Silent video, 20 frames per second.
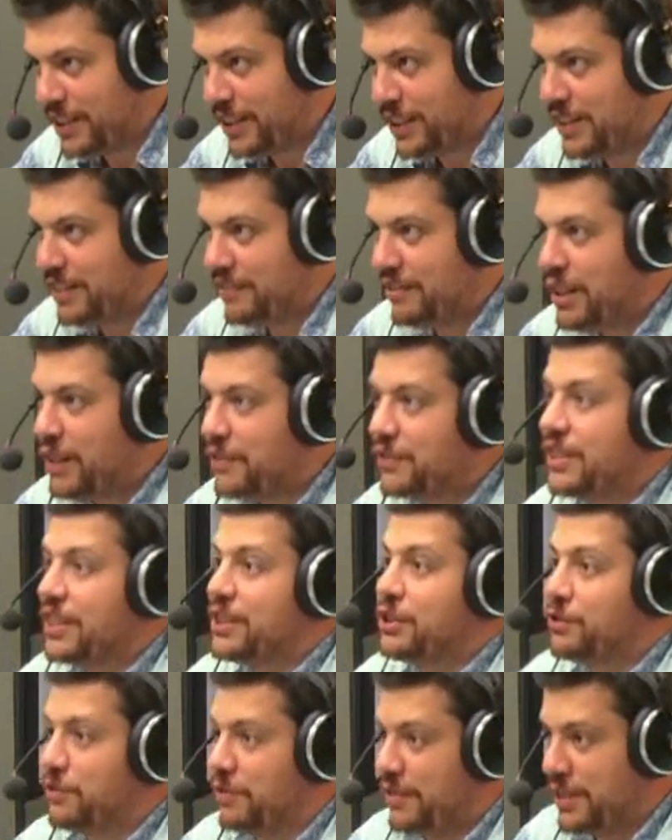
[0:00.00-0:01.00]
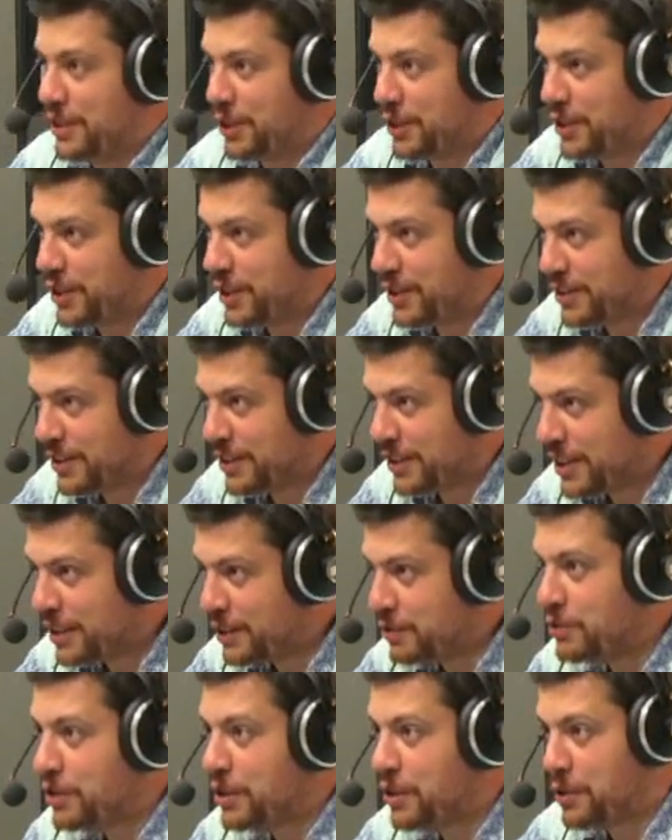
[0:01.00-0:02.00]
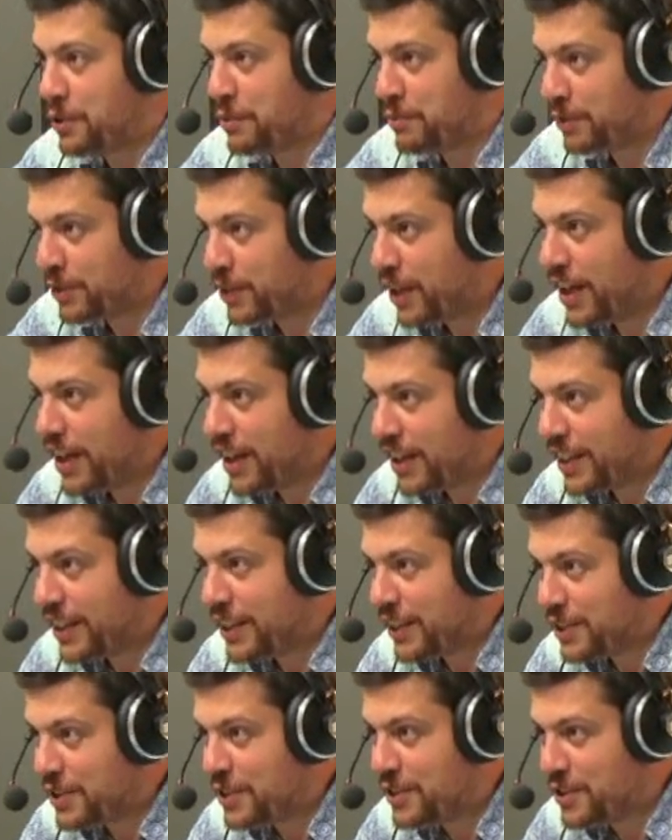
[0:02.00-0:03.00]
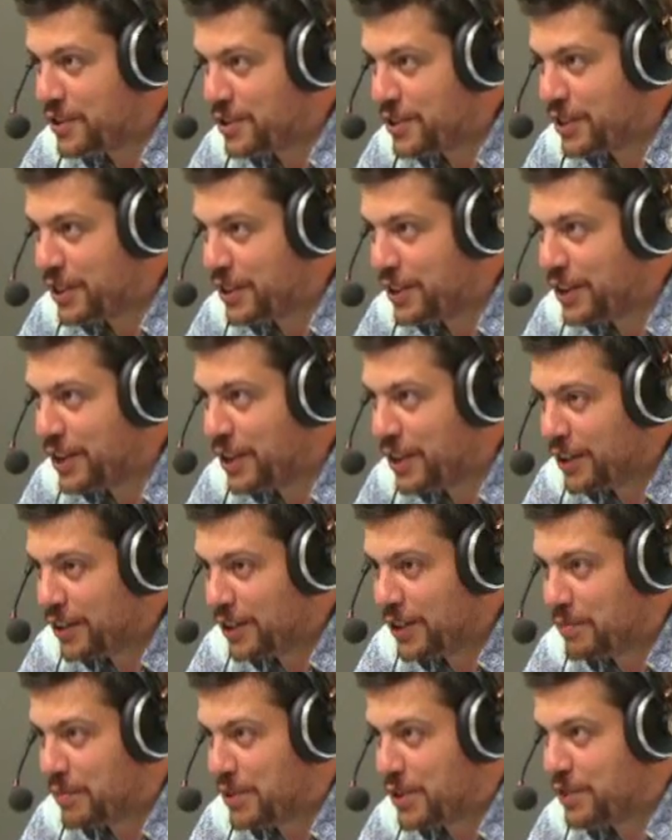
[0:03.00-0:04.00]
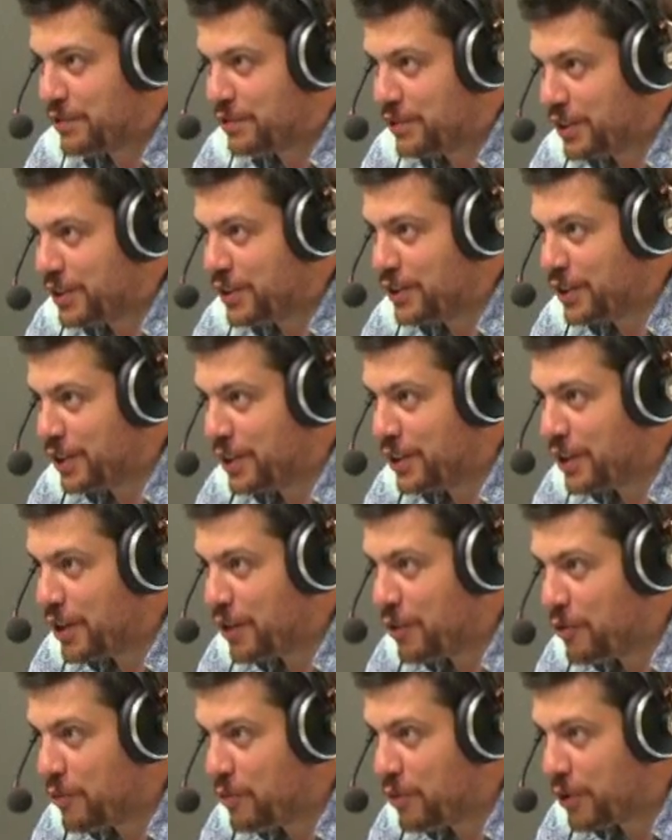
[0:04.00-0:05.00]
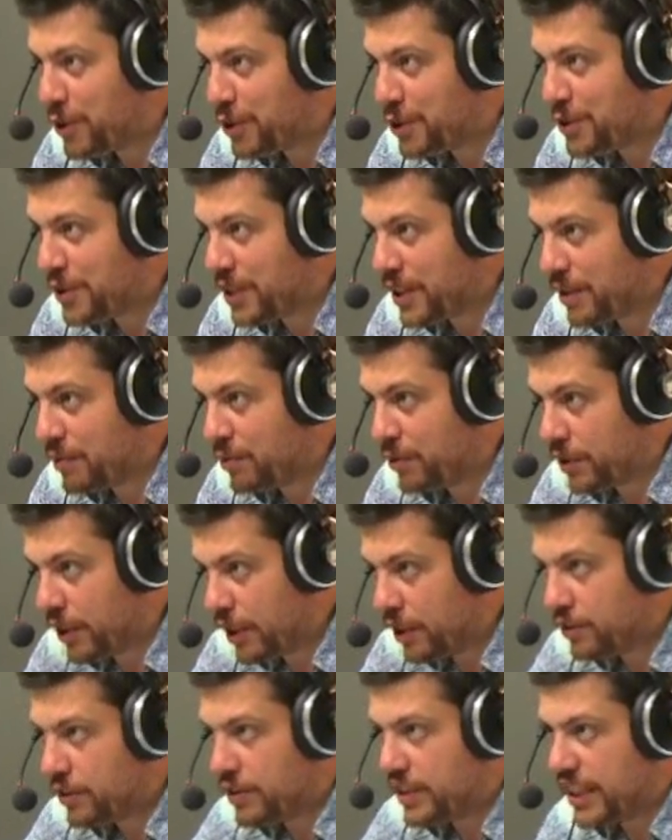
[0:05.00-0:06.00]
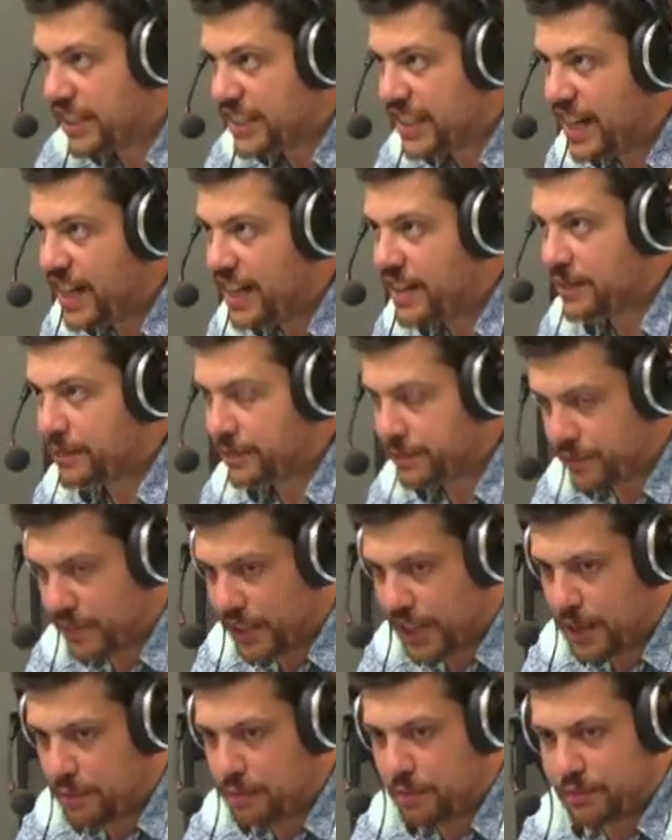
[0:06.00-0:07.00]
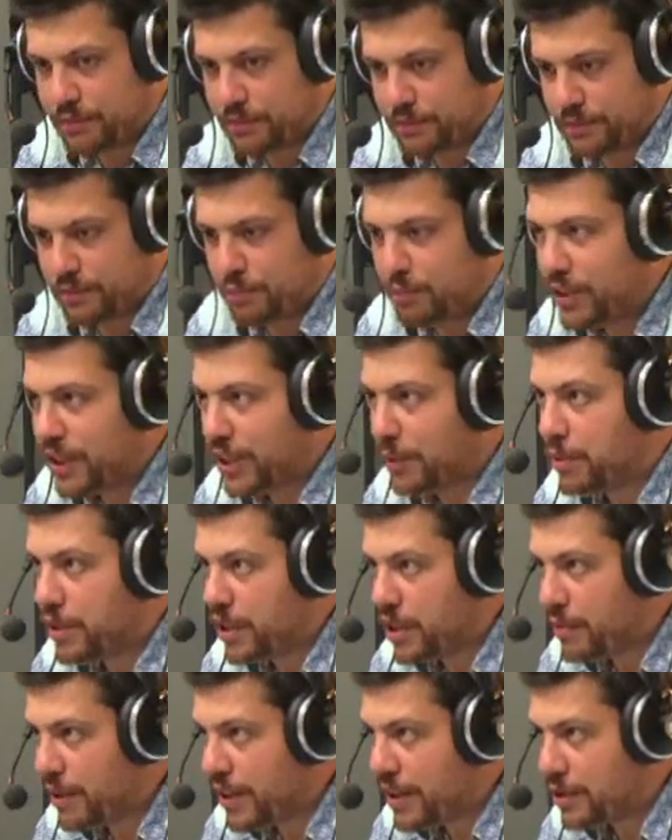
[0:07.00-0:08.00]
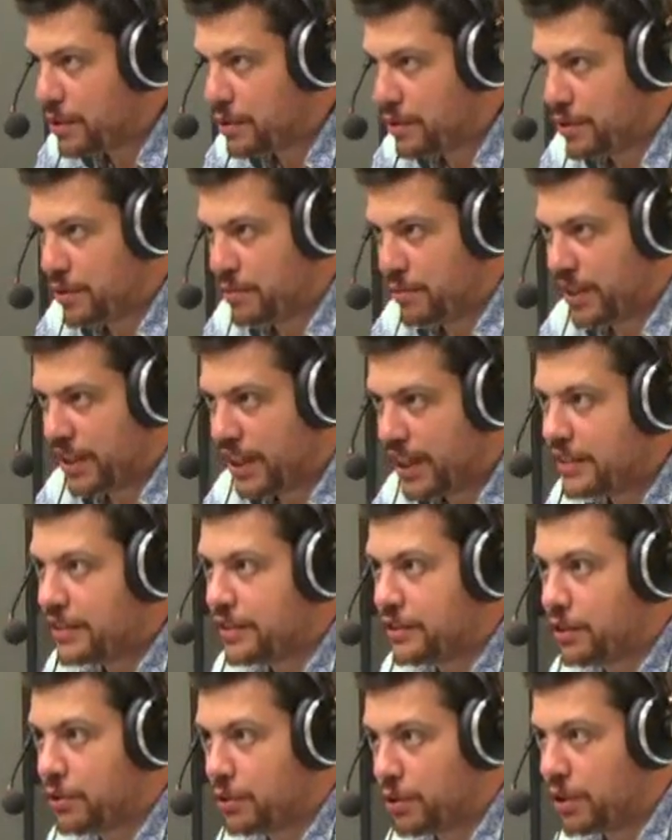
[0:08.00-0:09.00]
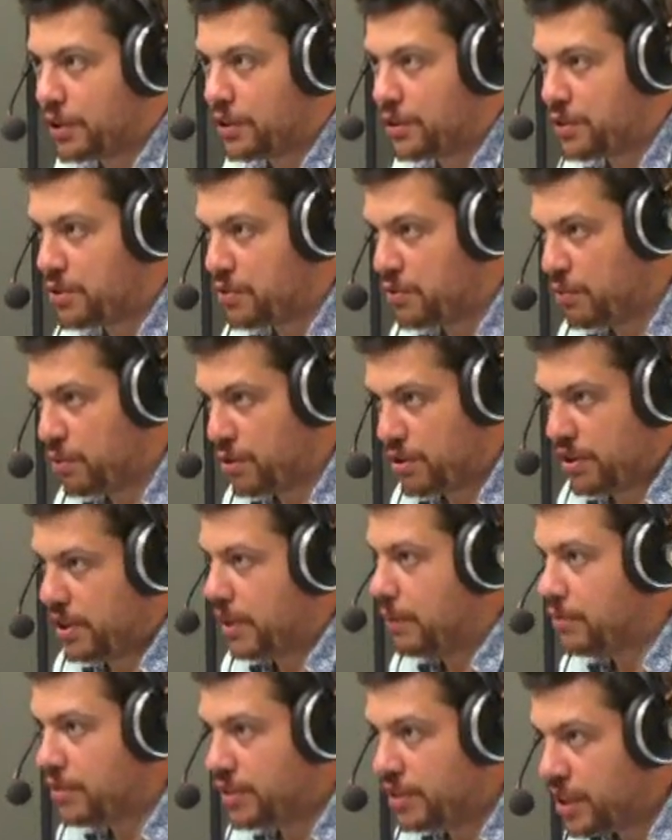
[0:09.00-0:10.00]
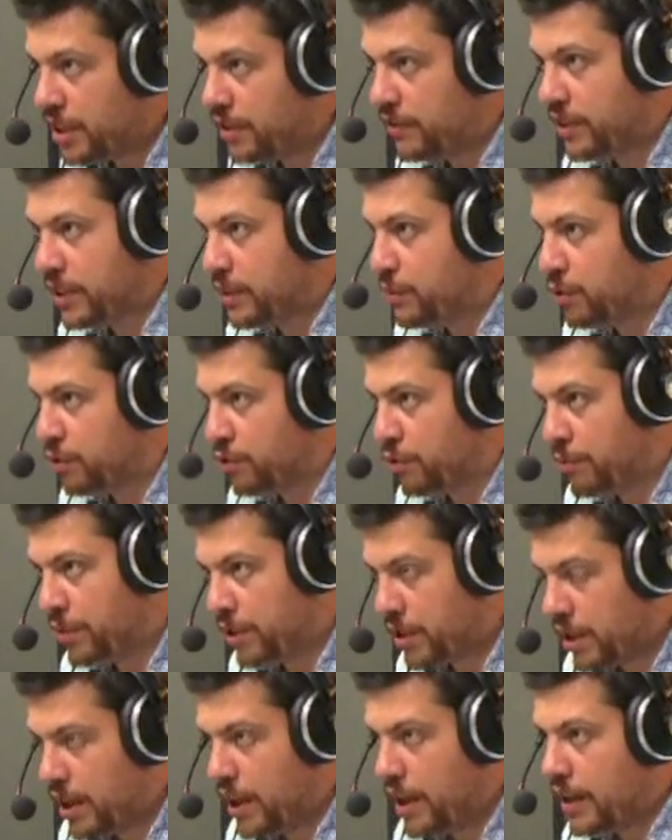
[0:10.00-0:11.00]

голосовали, в среду возвращались назад, и у них еще был конец недели на посевные или уборочные работы. То есть реально как бы было понимание, что демократия это то, ради чего можно там день времени убить.